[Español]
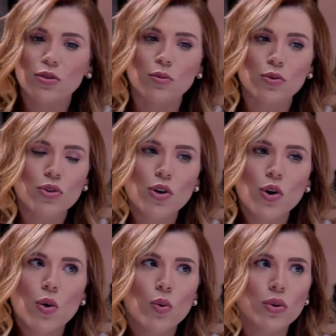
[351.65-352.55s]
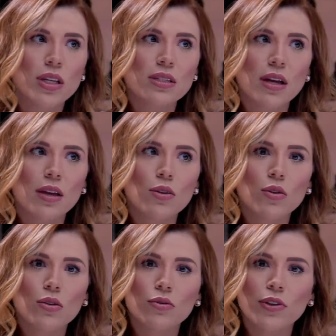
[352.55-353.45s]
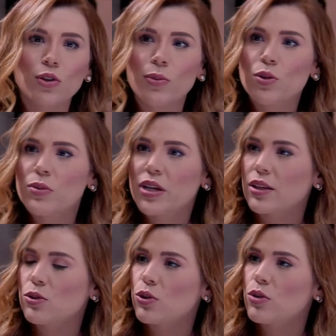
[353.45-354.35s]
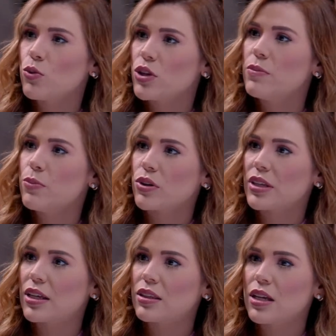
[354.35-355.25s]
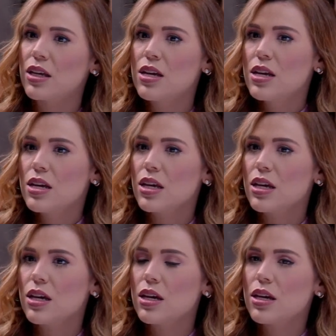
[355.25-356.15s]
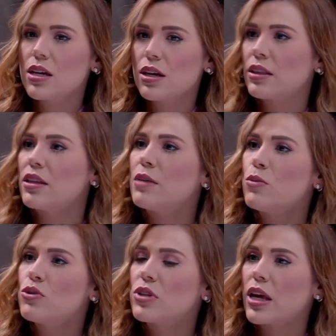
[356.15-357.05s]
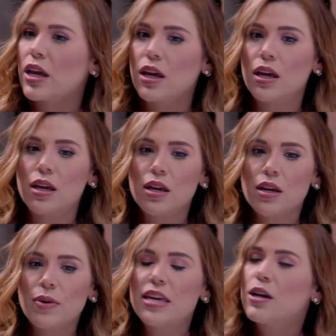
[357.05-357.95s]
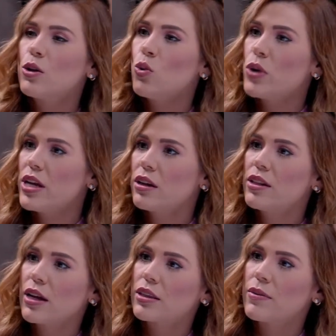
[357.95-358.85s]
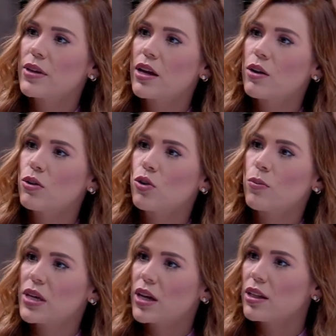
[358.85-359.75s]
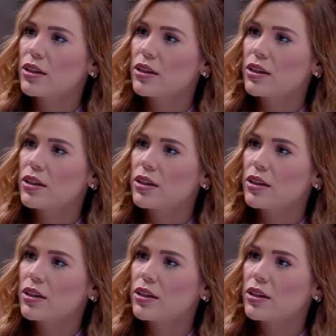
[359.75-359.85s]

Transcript: Somos un estado con un fenómeno migratorio muy importante y que tenemos que incluir en la actividad económica, en la